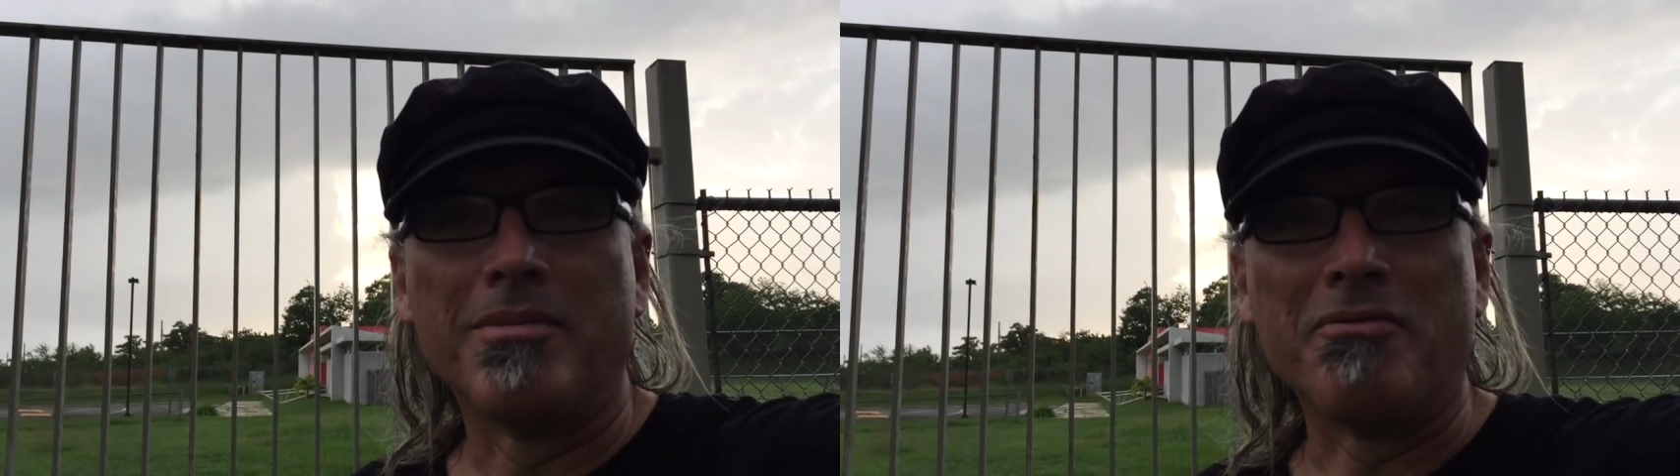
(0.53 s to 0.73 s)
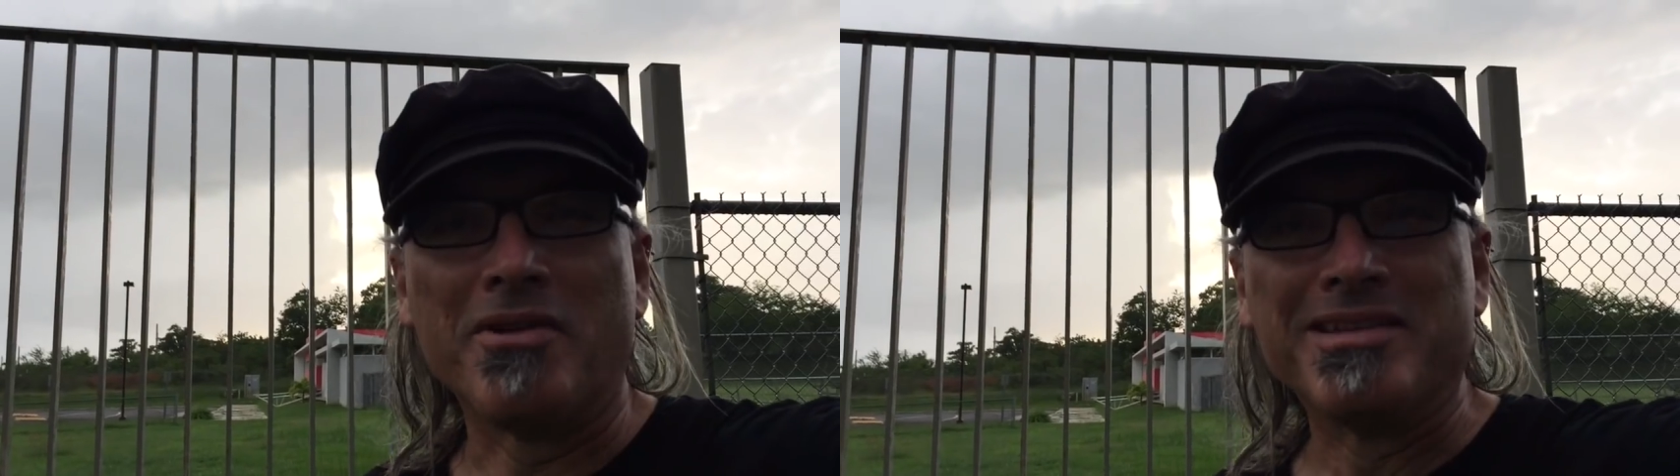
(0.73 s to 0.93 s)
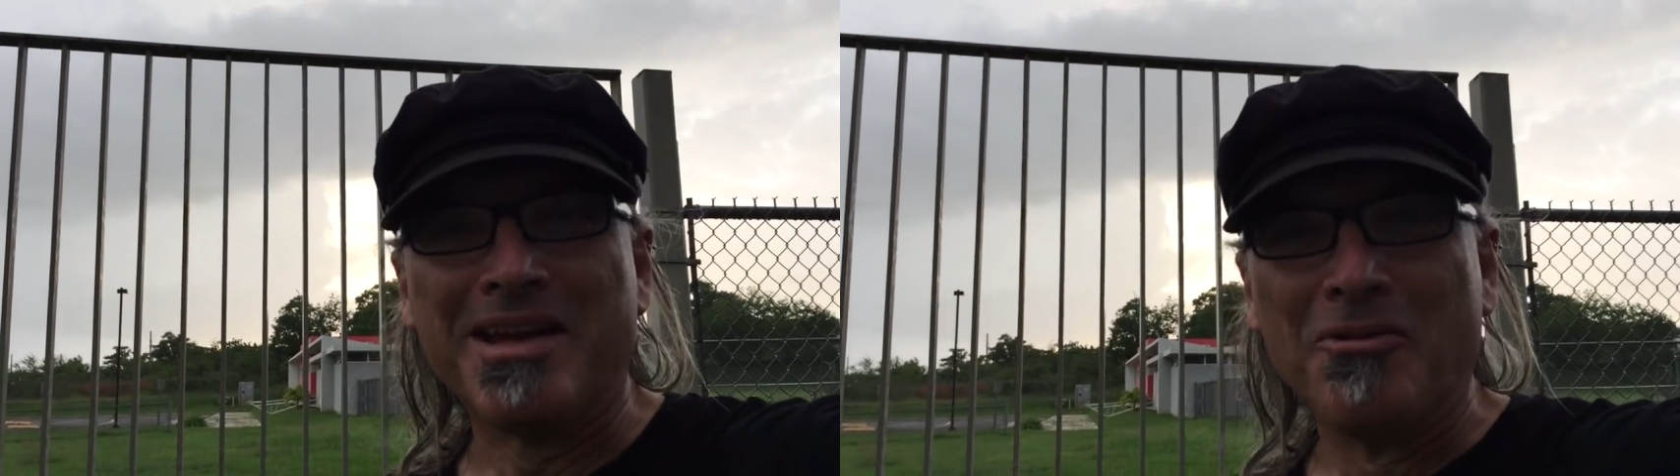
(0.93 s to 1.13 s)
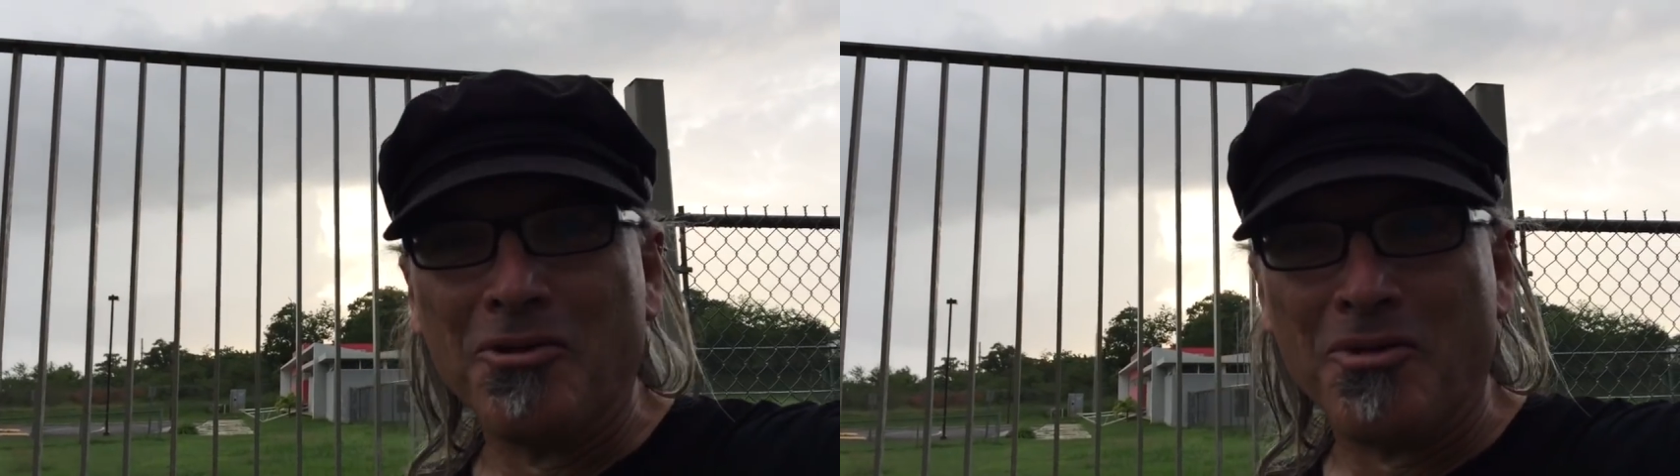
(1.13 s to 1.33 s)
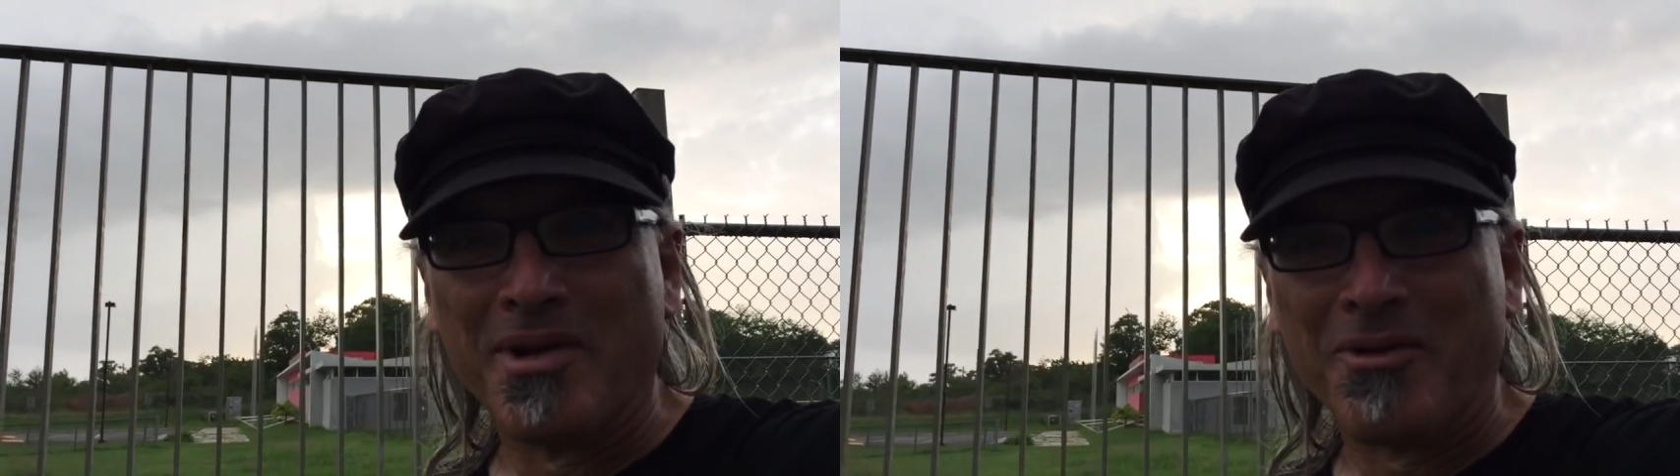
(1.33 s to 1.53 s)
My friend,
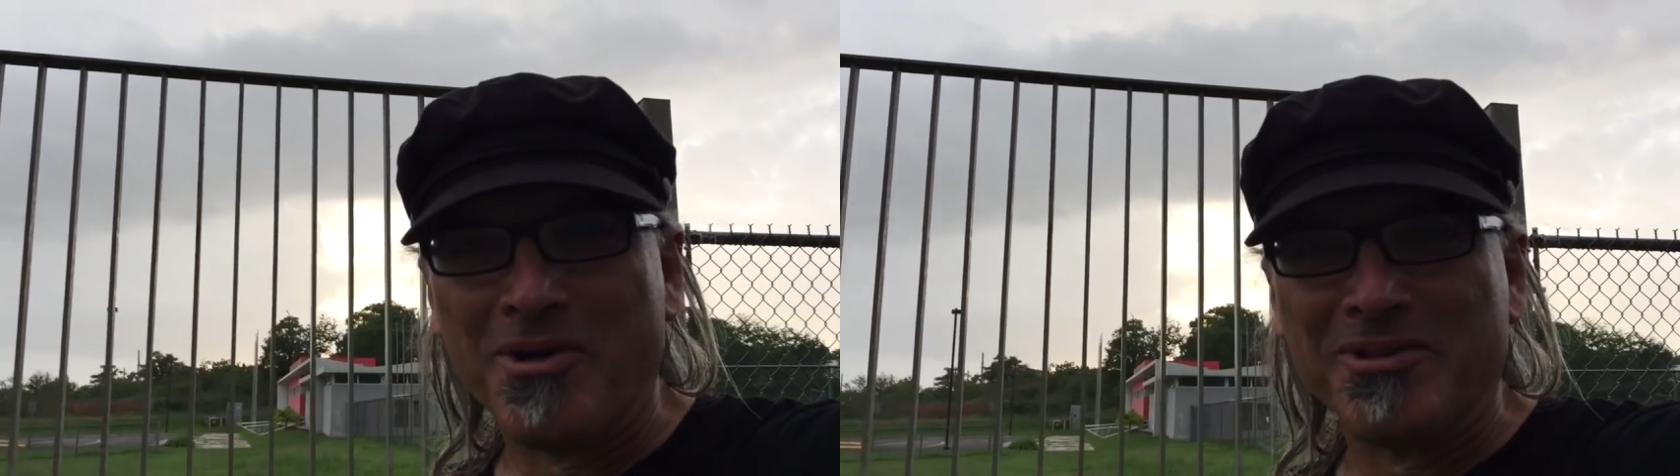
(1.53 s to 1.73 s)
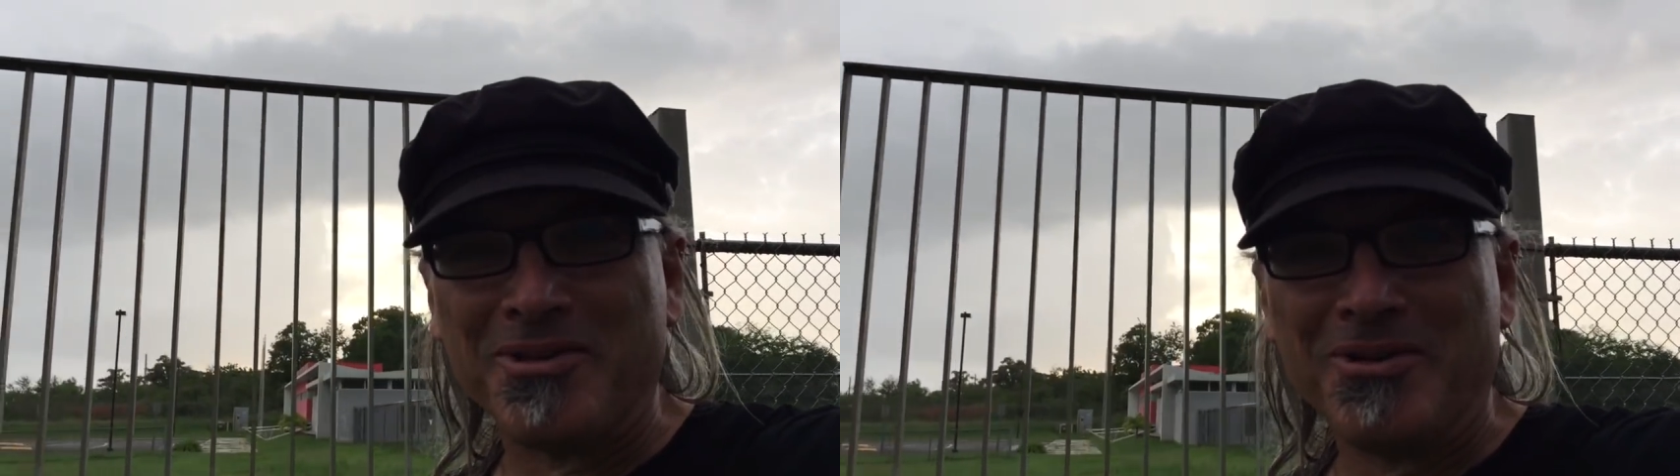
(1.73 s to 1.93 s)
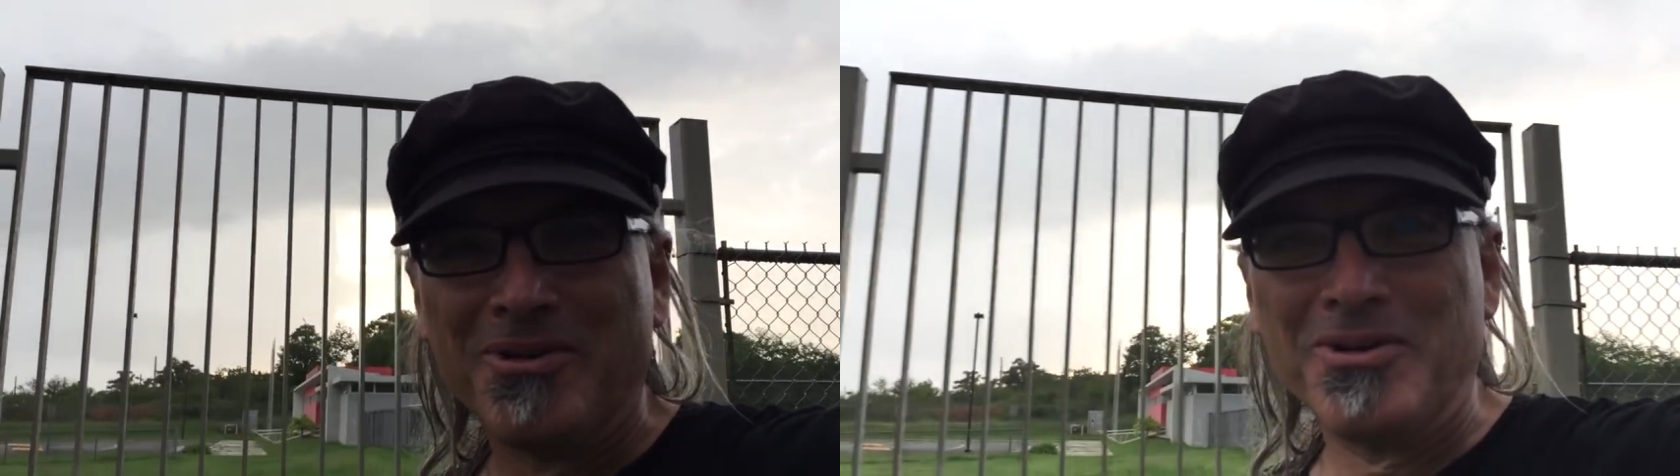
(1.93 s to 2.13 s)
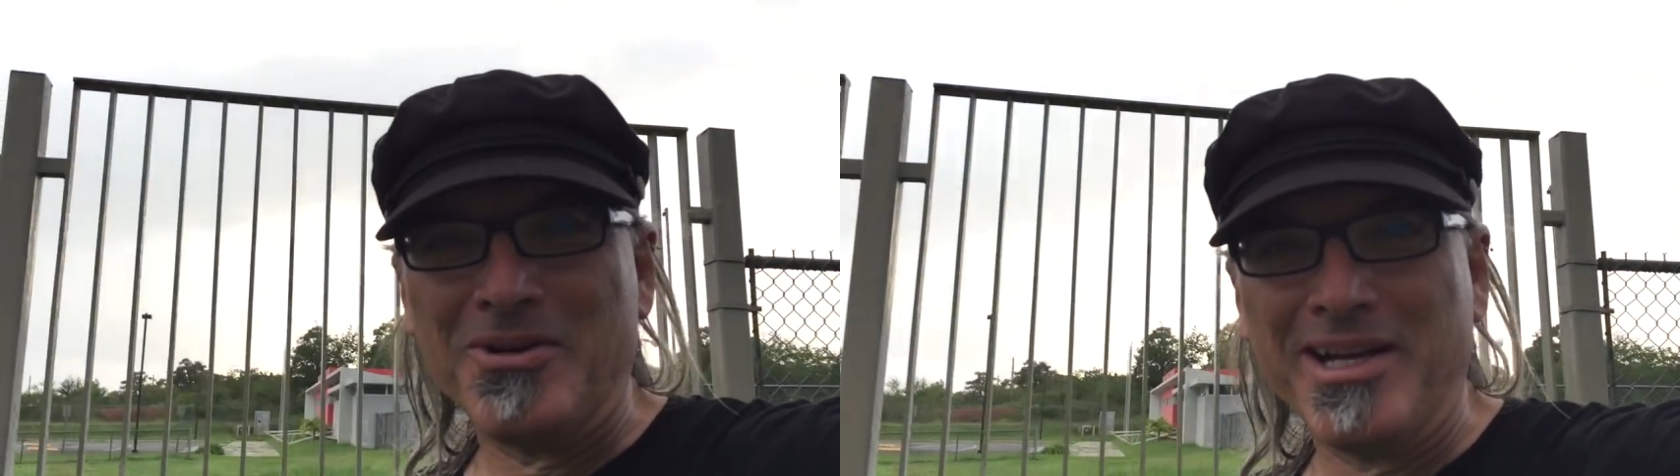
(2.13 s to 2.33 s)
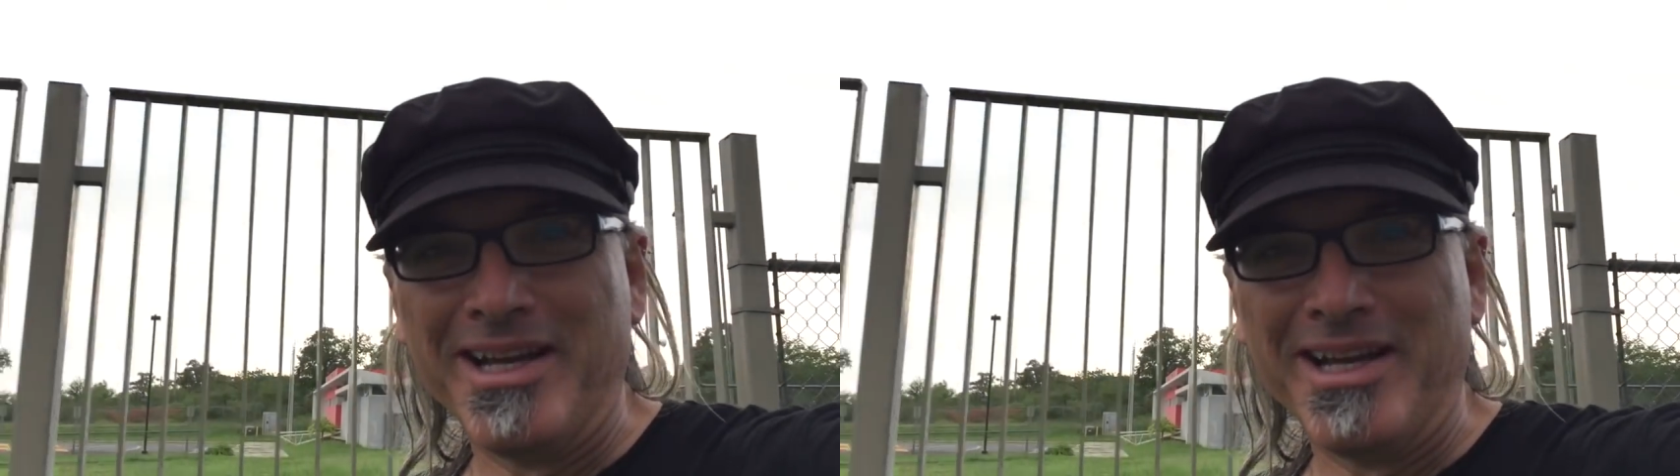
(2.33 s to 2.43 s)
saludos. Me encuentro